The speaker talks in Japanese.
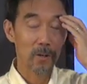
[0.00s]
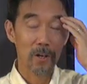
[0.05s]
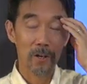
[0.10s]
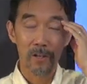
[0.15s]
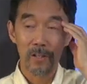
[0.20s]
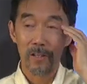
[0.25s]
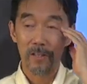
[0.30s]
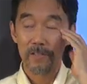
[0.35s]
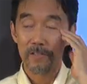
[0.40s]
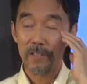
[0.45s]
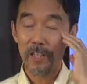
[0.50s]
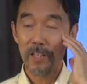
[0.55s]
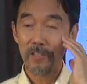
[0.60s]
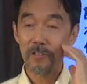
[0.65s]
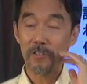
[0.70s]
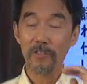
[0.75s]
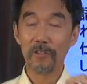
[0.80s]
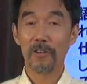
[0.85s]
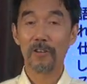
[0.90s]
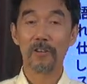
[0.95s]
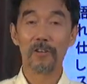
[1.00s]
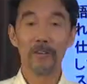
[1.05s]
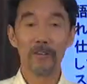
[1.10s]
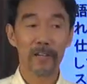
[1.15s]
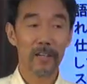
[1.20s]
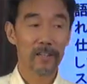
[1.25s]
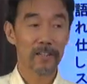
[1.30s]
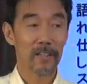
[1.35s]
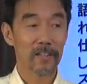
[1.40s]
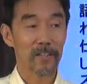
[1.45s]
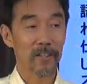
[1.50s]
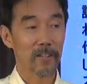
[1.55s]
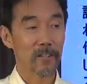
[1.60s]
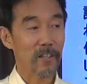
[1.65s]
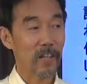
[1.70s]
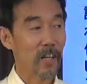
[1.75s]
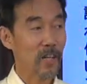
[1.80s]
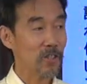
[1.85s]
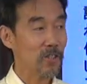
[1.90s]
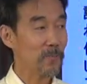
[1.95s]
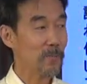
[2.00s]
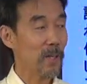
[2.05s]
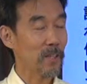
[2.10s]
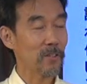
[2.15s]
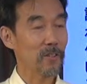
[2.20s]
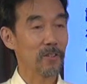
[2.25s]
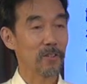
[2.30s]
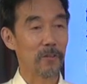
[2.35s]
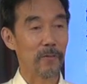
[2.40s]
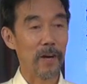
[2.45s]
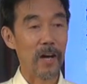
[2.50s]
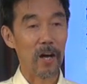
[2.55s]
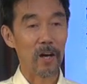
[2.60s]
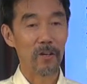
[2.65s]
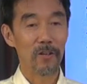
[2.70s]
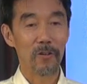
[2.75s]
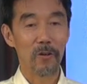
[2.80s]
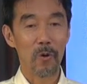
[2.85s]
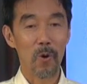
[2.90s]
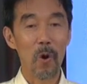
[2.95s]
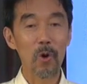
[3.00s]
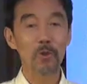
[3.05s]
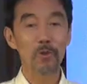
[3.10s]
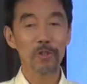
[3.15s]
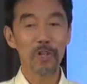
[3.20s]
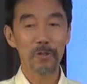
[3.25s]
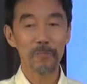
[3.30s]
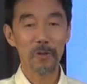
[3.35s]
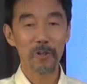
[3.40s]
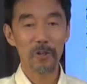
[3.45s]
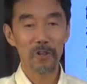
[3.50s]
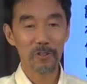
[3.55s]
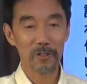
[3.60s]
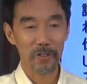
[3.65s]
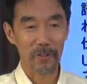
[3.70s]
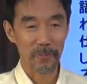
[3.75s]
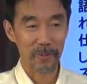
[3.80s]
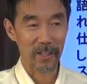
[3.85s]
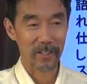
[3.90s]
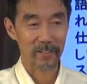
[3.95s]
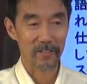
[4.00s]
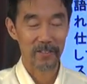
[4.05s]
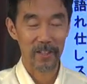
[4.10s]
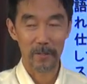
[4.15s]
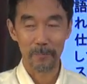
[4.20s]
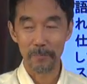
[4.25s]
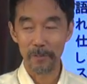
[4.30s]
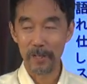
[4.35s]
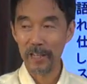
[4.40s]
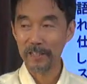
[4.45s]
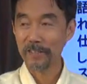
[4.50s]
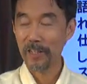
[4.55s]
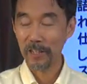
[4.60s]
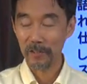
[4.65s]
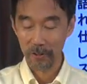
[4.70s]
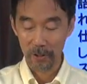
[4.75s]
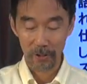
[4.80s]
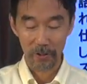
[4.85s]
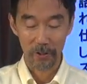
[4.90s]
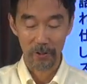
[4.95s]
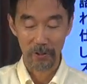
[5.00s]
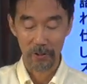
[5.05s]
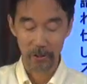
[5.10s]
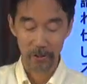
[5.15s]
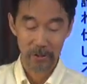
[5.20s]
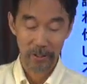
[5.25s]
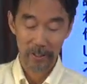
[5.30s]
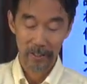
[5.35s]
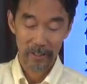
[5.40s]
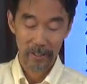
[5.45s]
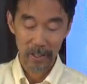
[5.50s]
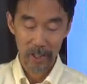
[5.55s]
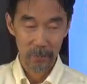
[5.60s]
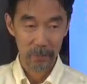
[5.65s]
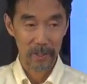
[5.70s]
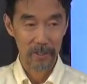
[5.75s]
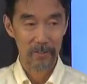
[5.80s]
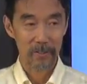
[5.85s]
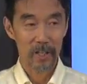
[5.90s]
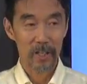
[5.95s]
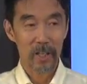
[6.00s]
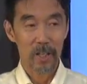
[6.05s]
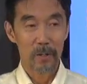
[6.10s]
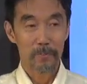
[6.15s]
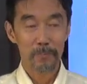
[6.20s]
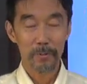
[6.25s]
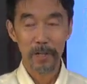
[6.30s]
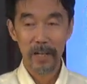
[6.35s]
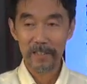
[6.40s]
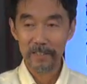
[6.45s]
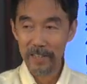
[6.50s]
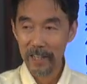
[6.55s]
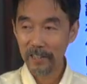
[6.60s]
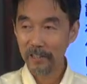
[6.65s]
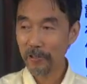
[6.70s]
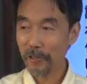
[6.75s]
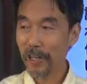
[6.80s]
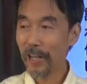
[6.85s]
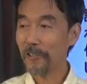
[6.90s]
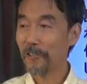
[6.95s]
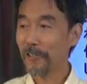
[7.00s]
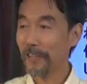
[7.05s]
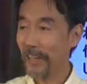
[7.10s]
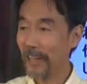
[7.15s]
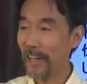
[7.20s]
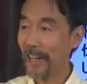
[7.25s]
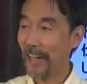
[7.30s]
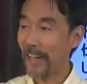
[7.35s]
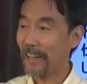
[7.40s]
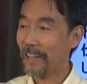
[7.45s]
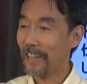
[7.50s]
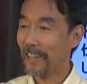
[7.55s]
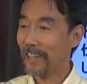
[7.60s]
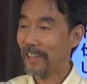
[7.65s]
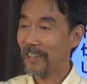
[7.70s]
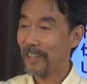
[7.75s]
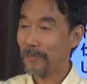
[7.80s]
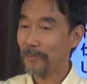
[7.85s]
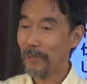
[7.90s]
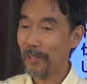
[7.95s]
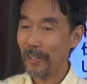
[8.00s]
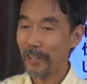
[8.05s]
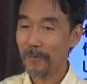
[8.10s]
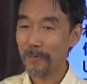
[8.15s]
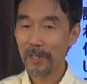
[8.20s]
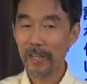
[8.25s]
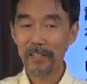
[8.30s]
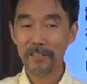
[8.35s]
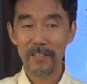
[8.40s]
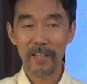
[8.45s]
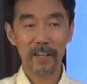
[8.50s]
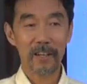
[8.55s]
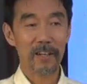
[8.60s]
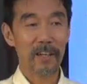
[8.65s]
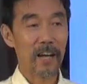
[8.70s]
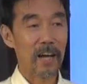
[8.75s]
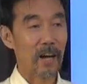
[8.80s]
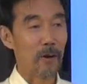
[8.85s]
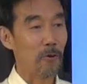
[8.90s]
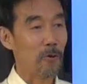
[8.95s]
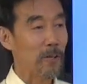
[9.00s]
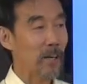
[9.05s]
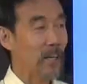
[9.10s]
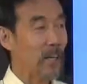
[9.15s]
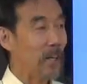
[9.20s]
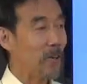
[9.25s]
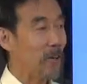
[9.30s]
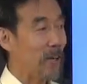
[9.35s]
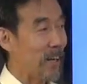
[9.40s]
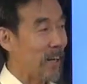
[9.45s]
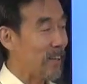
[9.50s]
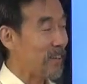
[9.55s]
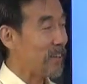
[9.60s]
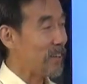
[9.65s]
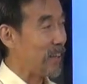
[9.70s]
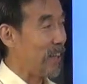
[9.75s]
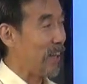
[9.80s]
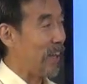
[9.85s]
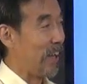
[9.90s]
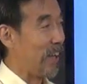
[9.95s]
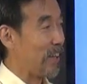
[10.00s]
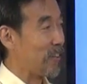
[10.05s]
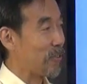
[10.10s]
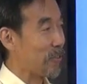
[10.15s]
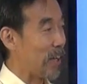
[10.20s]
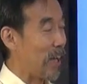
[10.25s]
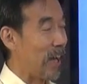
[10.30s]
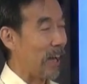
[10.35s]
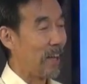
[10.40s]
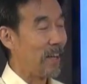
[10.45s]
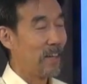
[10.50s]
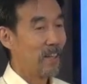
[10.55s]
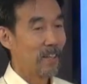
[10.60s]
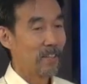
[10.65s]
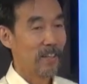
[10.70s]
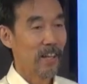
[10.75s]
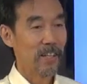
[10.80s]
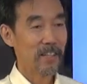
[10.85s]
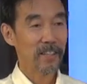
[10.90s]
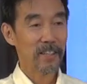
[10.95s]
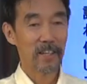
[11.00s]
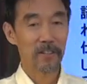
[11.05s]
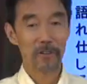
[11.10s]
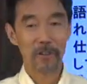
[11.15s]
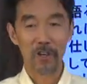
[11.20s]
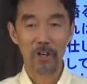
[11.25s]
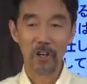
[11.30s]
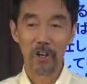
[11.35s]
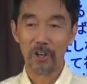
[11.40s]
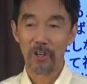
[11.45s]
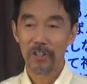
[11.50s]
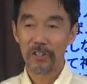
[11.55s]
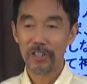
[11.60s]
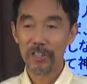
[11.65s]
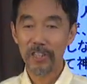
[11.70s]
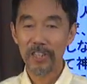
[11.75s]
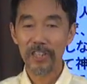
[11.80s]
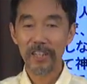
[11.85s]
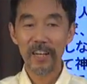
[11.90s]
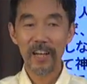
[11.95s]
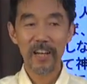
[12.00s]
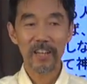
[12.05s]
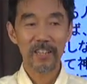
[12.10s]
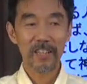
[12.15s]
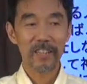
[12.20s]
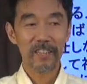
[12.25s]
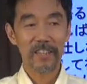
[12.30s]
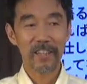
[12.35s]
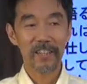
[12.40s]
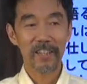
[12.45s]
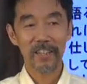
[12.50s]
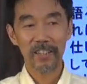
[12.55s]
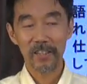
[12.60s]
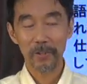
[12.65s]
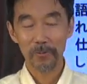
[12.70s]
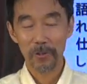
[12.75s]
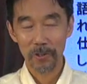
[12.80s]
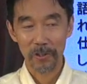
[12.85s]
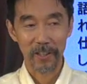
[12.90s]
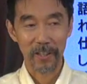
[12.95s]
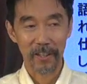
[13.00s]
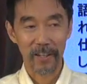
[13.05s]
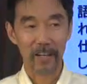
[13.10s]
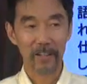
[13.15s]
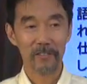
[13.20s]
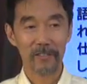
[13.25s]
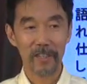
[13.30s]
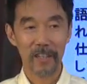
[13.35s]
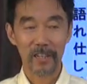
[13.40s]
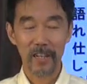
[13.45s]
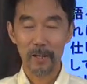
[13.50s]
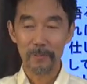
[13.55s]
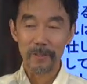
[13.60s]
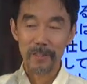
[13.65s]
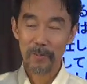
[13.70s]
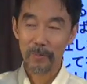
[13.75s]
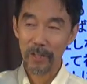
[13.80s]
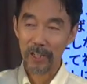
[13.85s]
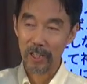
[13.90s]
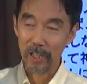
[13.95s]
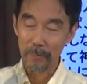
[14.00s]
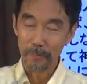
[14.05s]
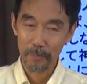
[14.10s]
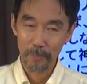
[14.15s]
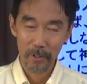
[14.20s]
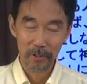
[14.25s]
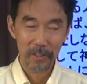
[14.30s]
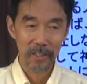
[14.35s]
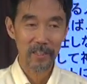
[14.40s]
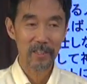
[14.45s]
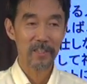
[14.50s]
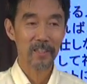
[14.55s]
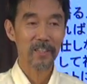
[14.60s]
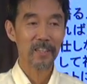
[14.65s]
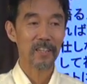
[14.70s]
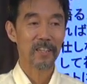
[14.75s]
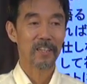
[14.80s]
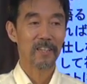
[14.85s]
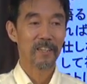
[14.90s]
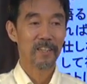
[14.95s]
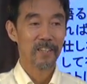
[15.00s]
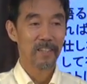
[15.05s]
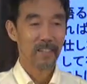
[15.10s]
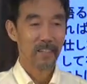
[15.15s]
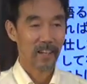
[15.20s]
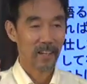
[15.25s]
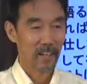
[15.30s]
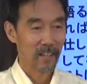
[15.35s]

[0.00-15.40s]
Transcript: でも聖書の語ってるカリスマっていうのは贈り物という意味なんですねプレゼントという意味ですプレゼントなので皆さんがお金を払ってとか何かの引き換えにいただいたものではなくて神様が一方的に